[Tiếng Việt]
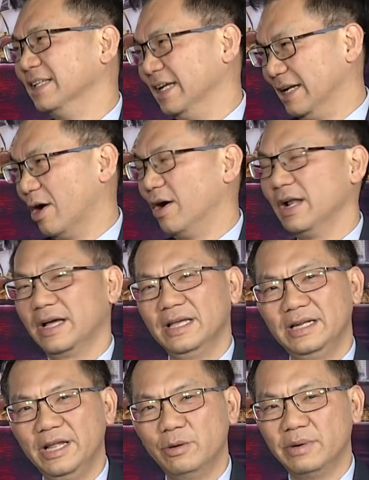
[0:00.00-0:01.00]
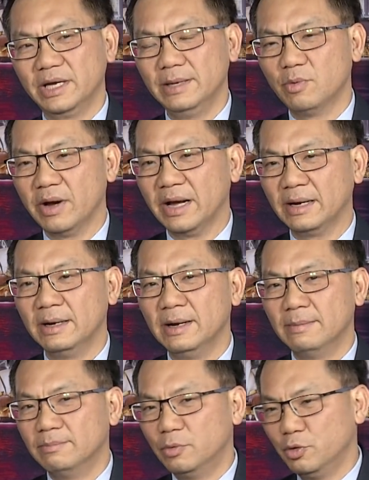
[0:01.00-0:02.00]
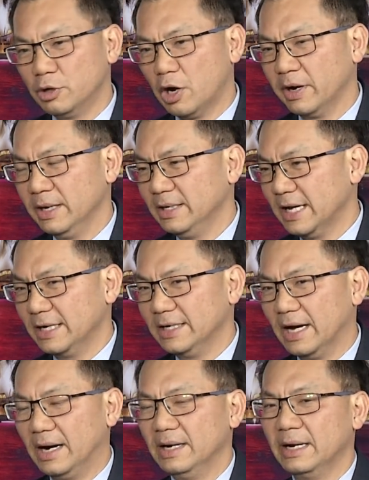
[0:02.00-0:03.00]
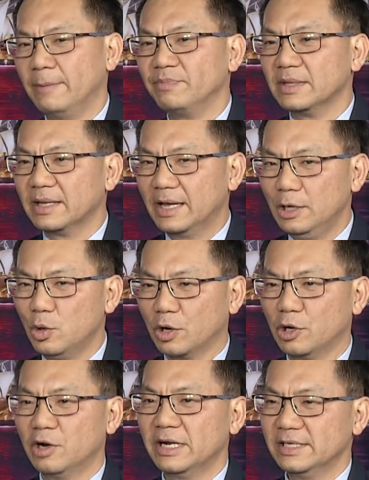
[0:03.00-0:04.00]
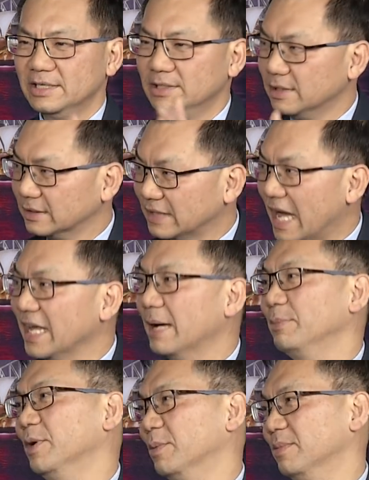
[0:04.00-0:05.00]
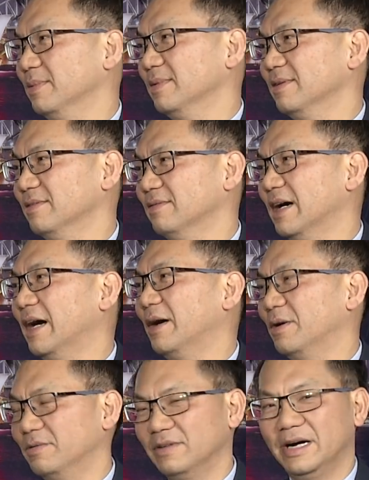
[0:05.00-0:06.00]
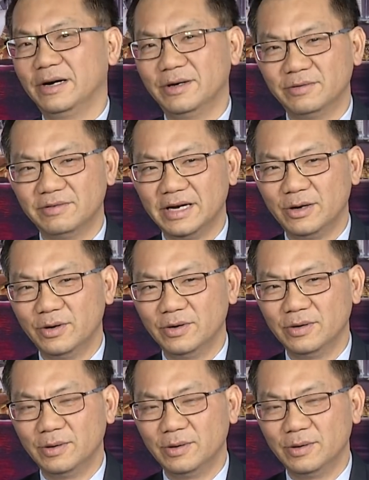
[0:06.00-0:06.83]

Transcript: thì đó là cái điều mà Kim Hoàng muốn nói nhắc nhở là cái luật đó nó sẽ được tái áp dụng dạ, thưa đúng. vào vào vào và mọi